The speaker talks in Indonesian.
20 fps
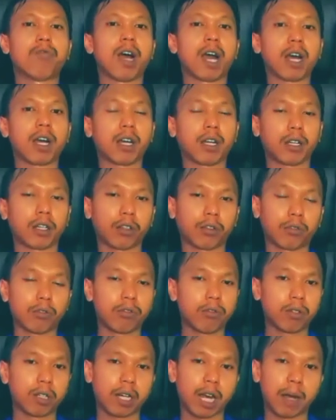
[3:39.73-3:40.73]

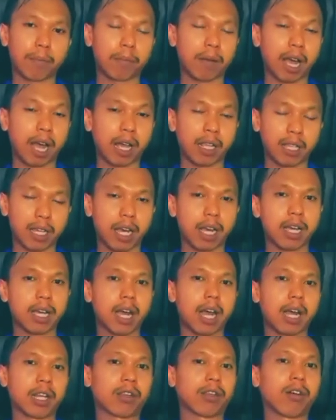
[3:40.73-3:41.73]
waktu
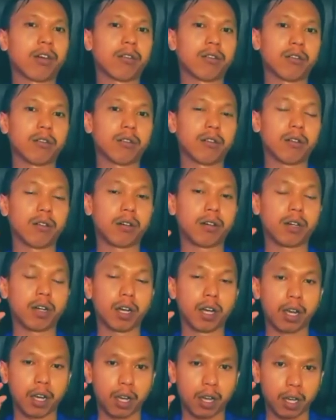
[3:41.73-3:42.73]
kelamaannya atau
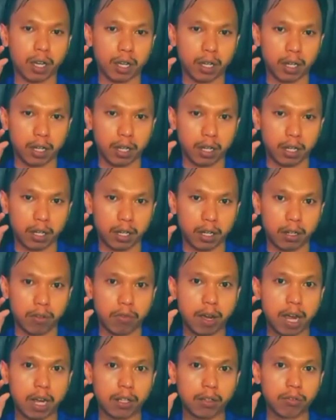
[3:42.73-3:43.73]

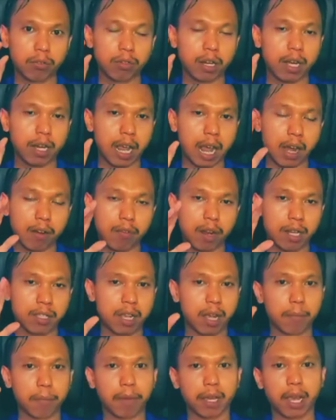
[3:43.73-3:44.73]
eh, waktu dari
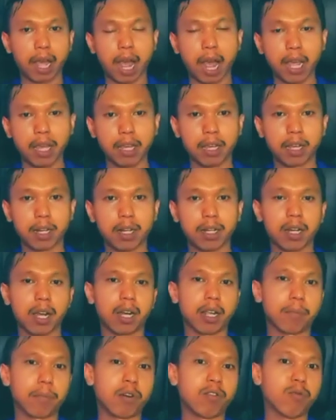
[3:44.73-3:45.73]
awal sampai akhir
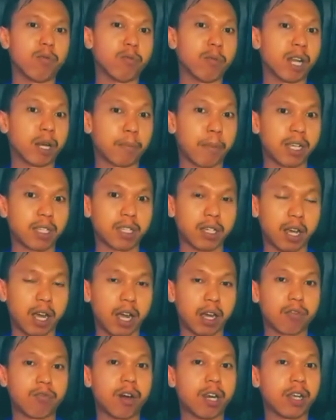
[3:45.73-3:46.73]
dari pengumuman
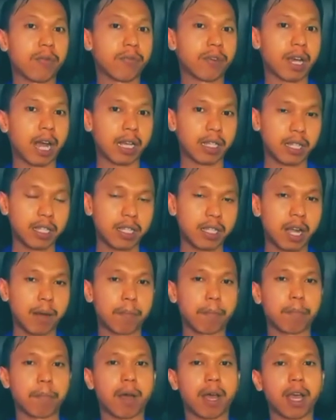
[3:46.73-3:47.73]
pasca kualifikasi
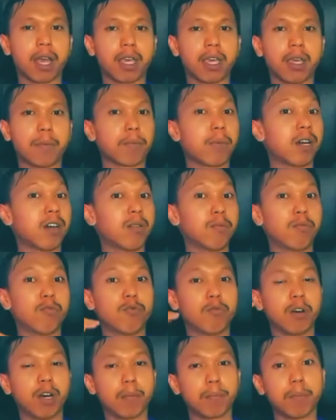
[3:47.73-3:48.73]
sampai
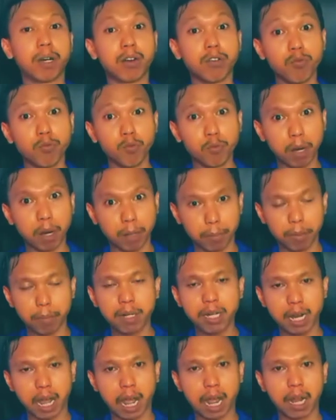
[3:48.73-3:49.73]
pengumum, pengumuman
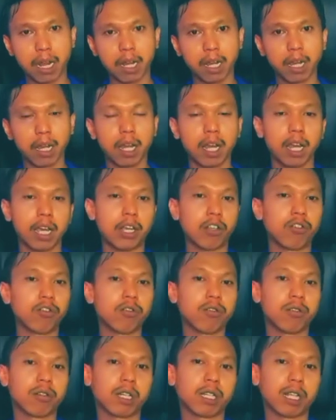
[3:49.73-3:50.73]
pemenang
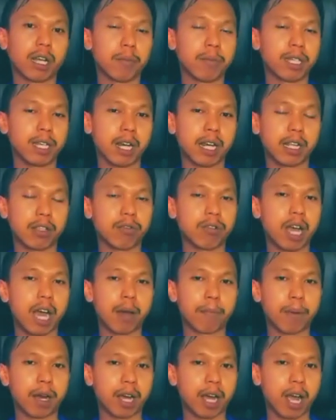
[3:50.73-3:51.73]
itu kita bisa lihat
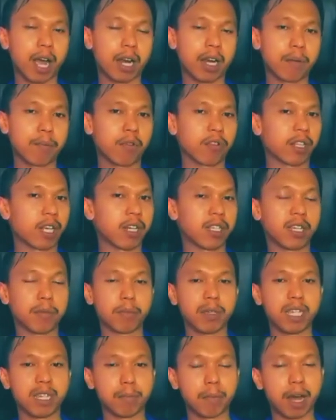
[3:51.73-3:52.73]
juga apakah ada
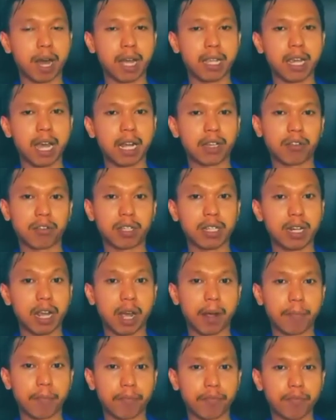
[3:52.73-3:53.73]
potensi penyimpangannya atau
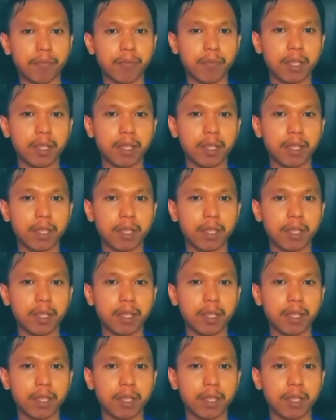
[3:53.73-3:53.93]
tidak.